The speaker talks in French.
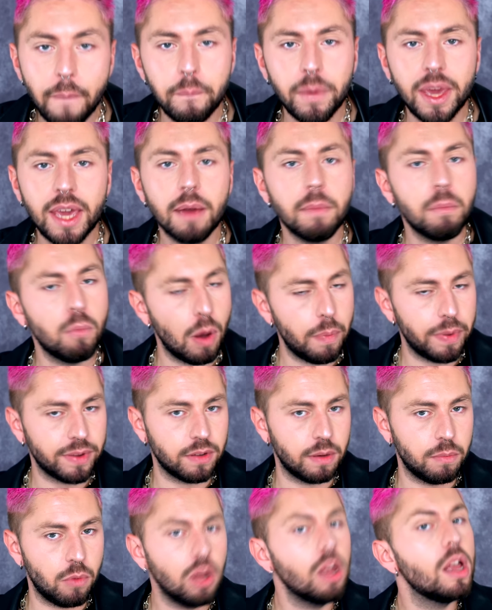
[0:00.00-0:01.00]
mais moi
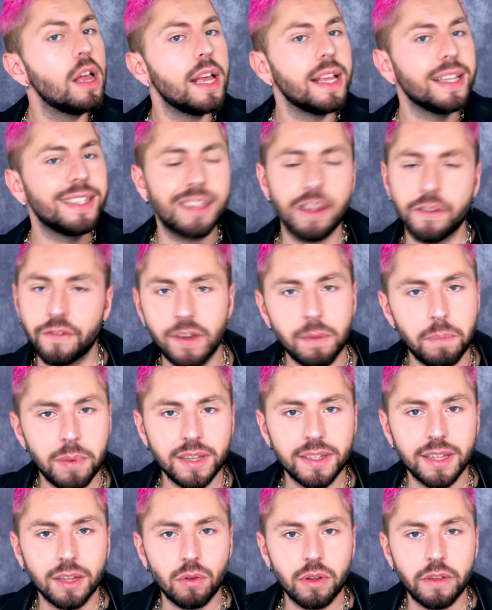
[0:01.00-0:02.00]
personnellement ça me fait
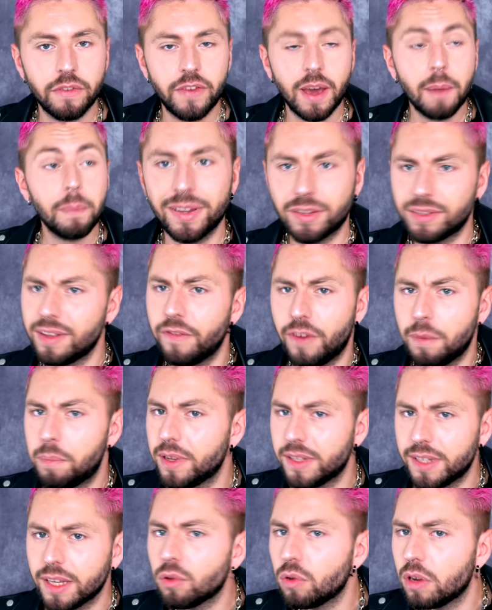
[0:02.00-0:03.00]
plaisir de les faire parce que ça me fait
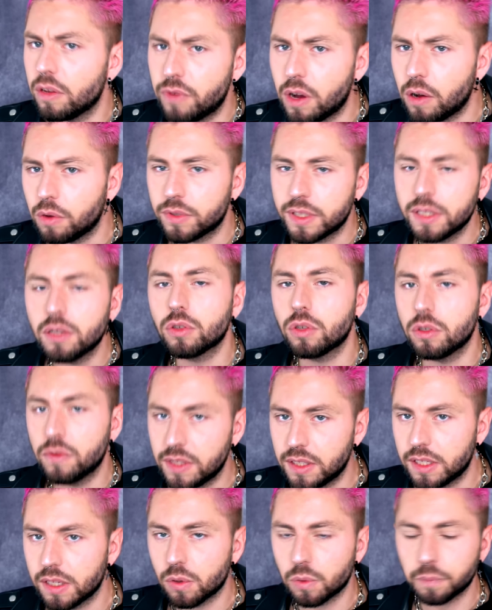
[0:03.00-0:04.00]
plaisir de les voir aussi dans notre
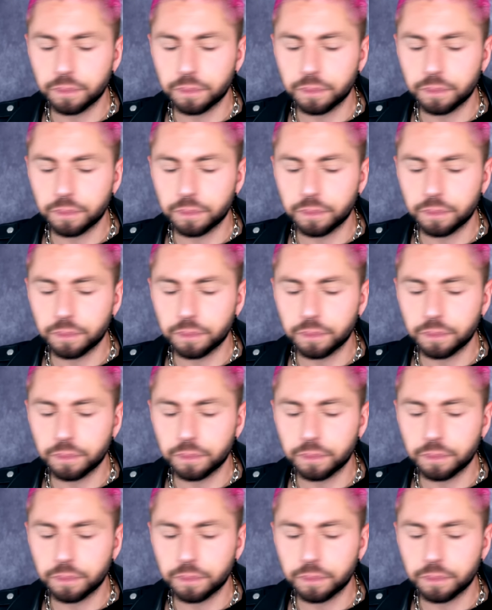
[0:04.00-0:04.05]
vidéo